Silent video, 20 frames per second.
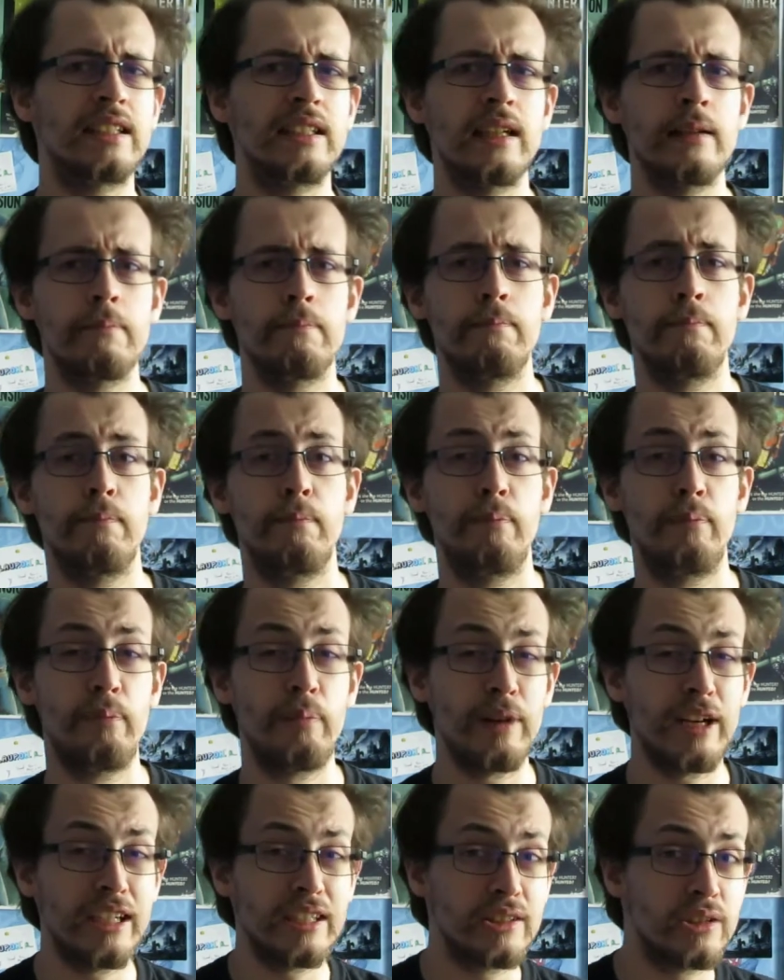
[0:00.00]
j'ai
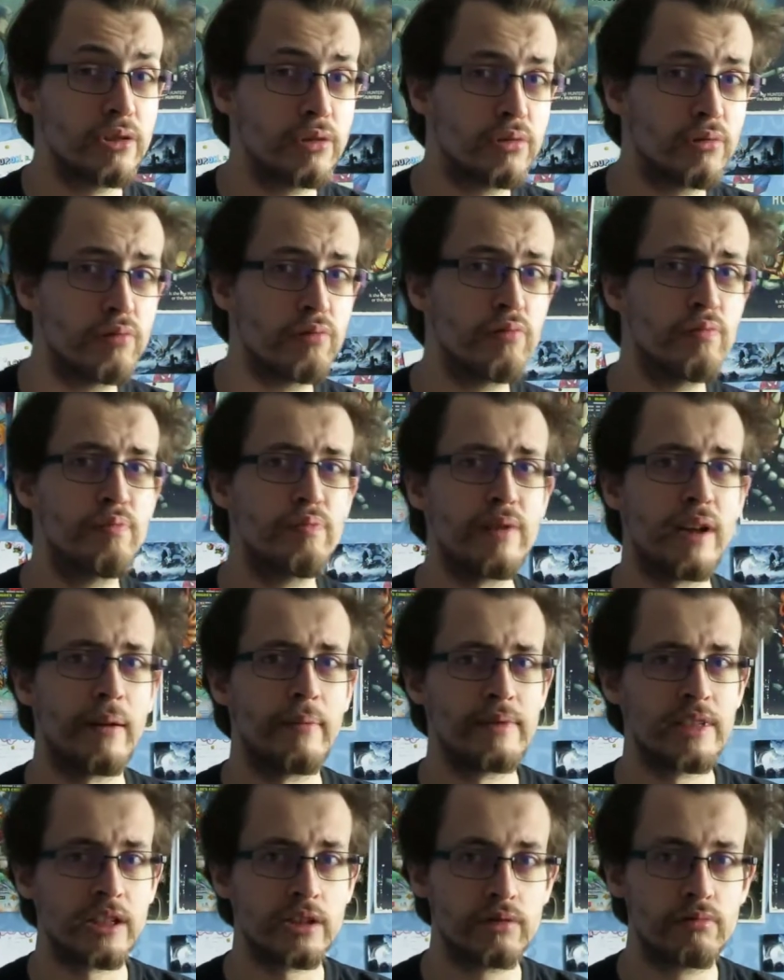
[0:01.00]
pas super
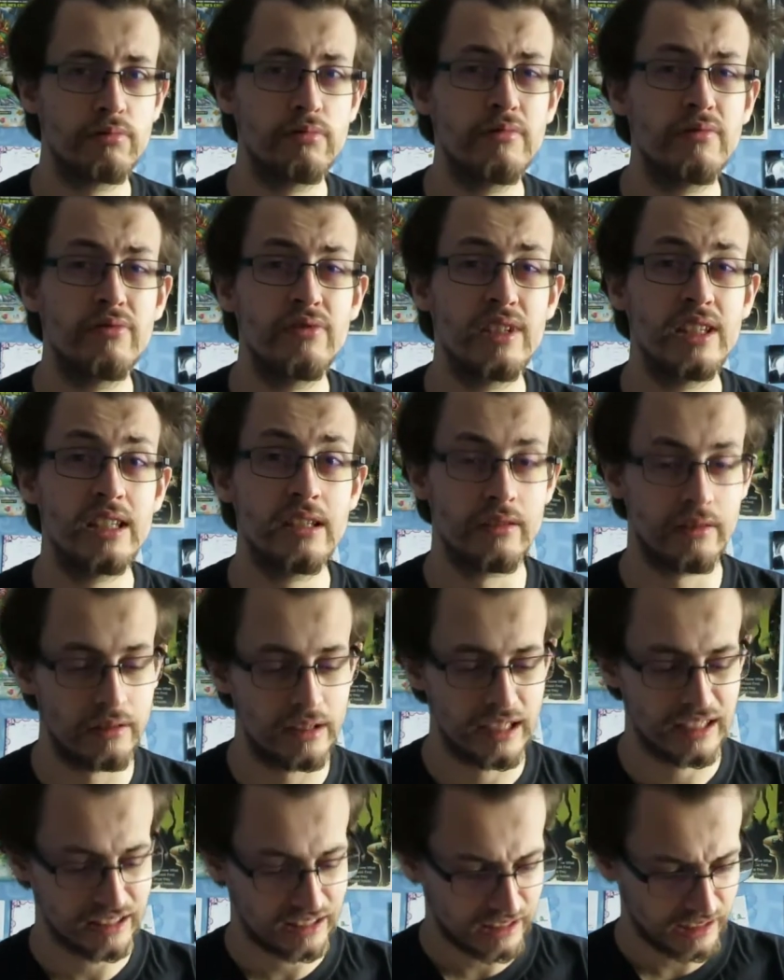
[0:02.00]
bien suivi
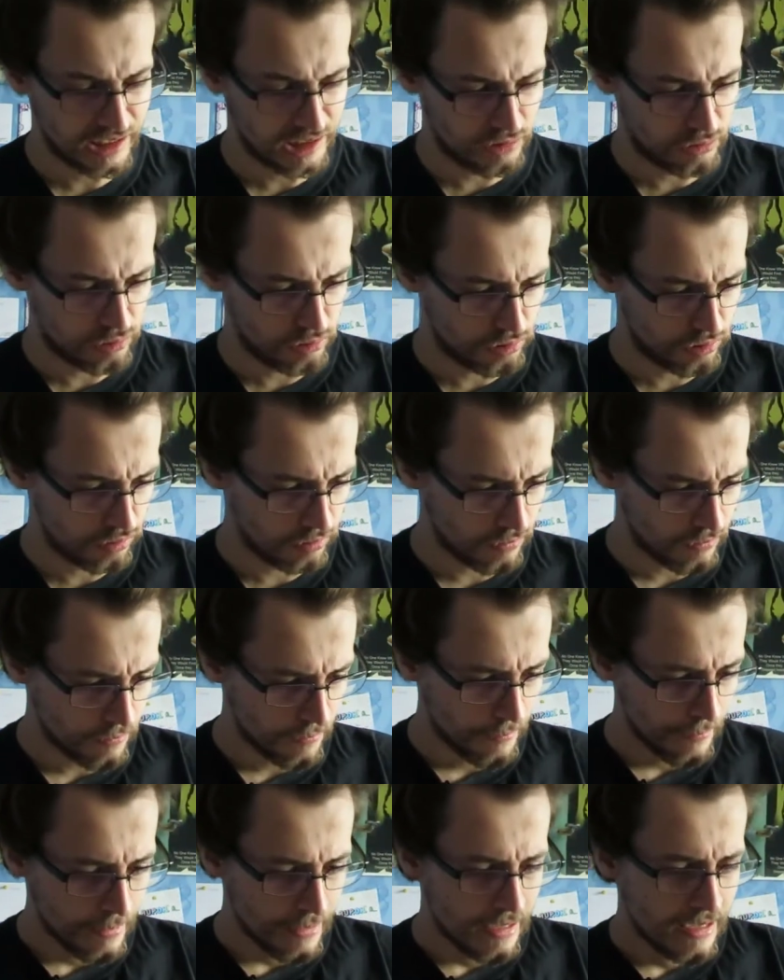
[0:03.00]
l'intrigue du jeu.
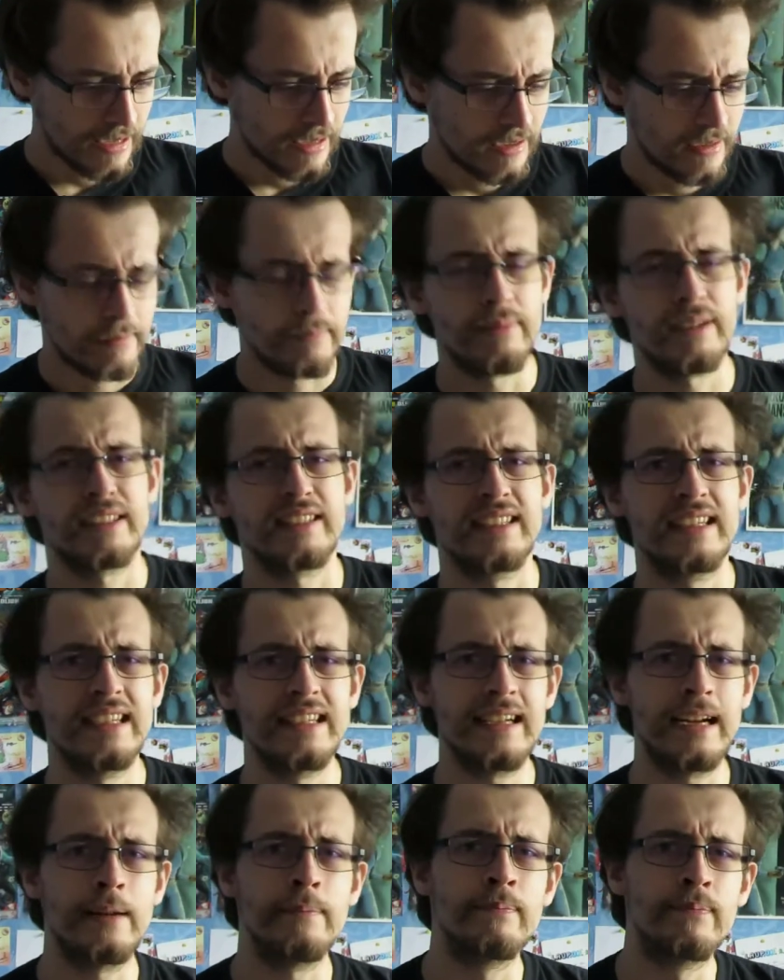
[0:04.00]
Parce qu'elle
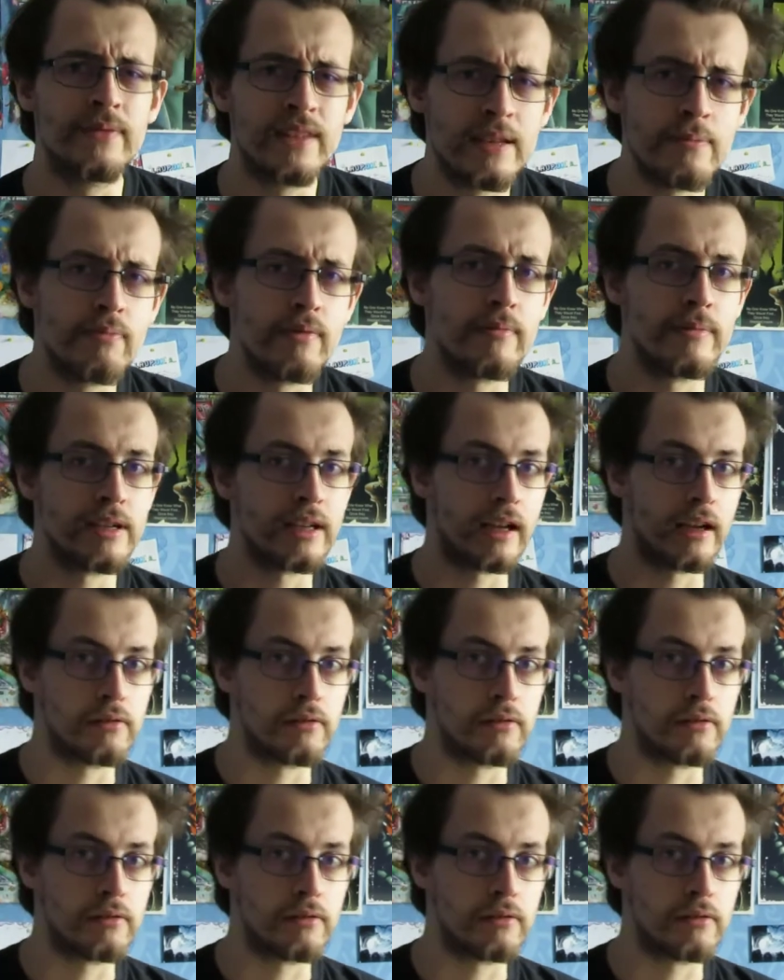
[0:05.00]
est un petit peu mal